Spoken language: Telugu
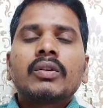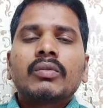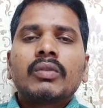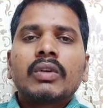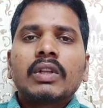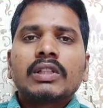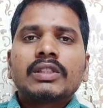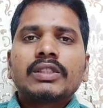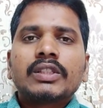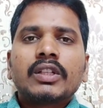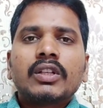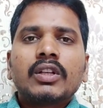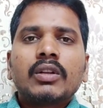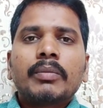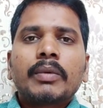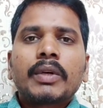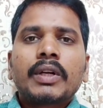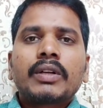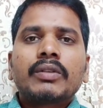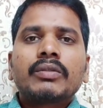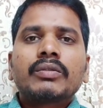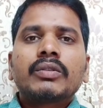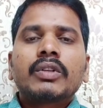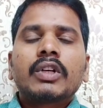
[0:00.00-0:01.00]
వాళ్ళని జైల్లో
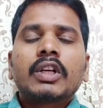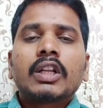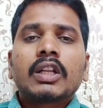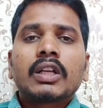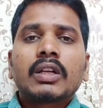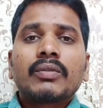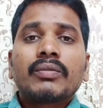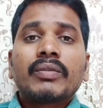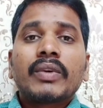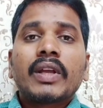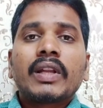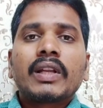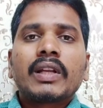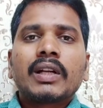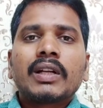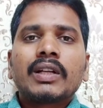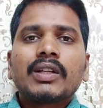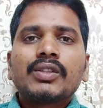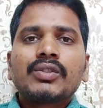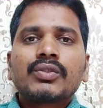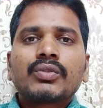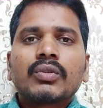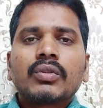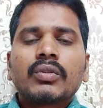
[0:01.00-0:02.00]
పెట్టడం అలాగే ఫైన్
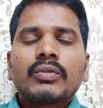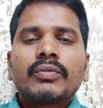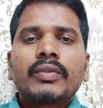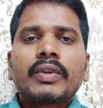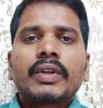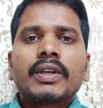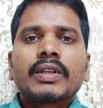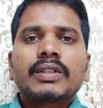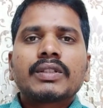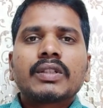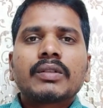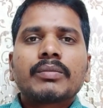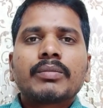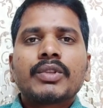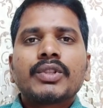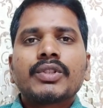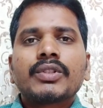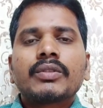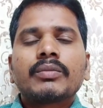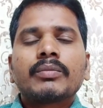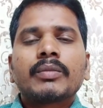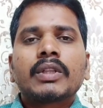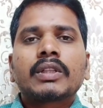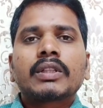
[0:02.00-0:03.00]
కట్టించుకోవడం ఫింగర్స్
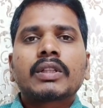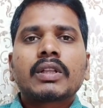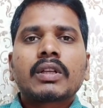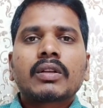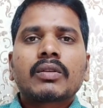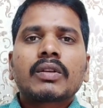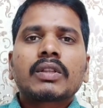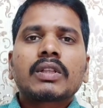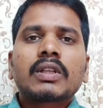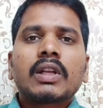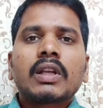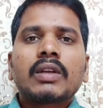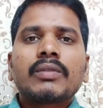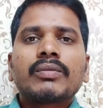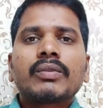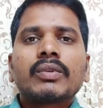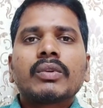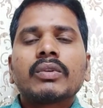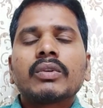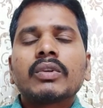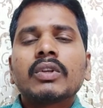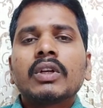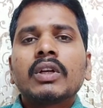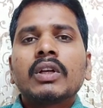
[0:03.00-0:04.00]
వేయించడం తర్వాత
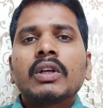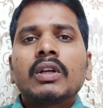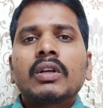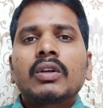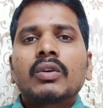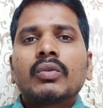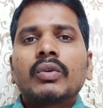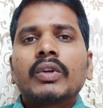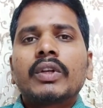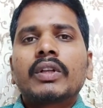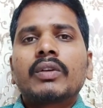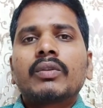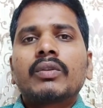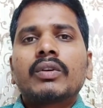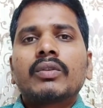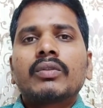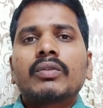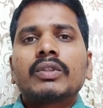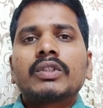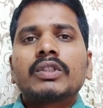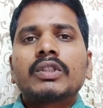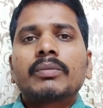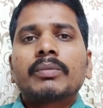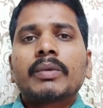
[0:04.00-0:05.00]
లైఫ్లో కోవిడ్కి
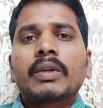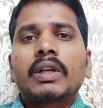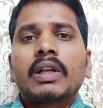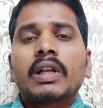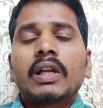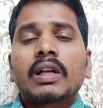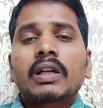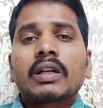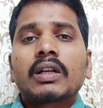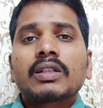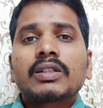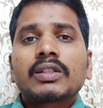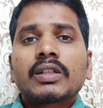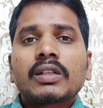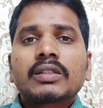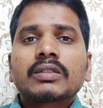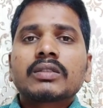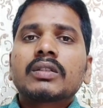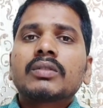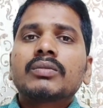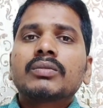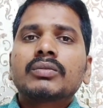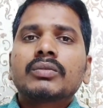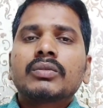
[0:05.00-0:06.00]
వచ్చే పని లేకుండా
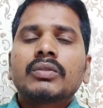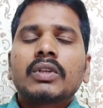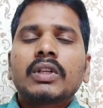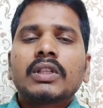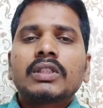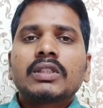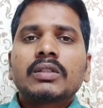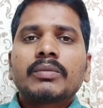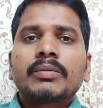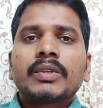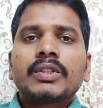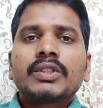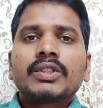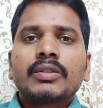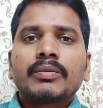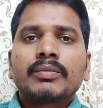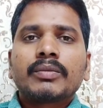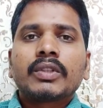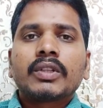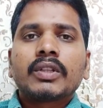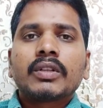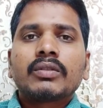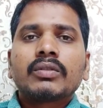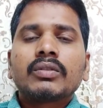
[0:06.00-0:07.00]
చేస్తాము అని చెప్పేసి
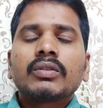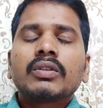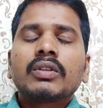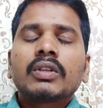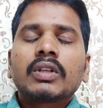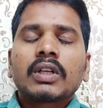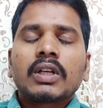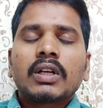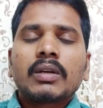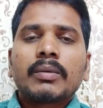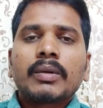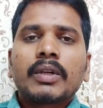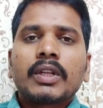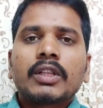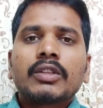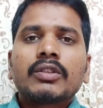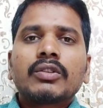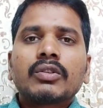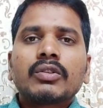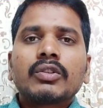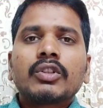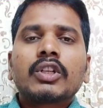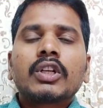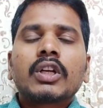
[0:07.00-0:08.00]
చెప్తున్నారు కాబట్టి
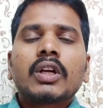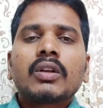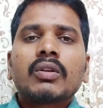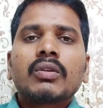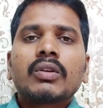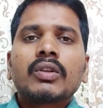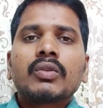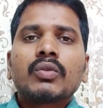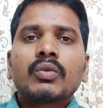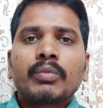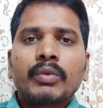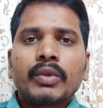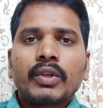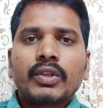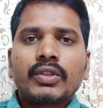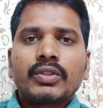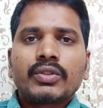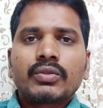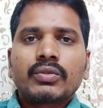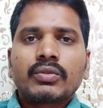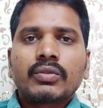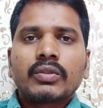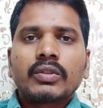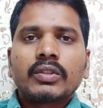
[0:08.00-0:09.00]
అందరూ ఈ కానూన్ని
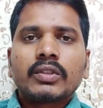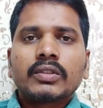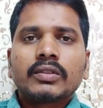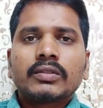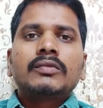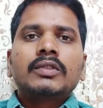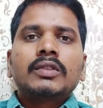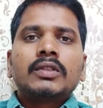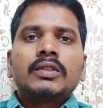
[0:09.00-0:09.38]
ఉపయోగించుకోండి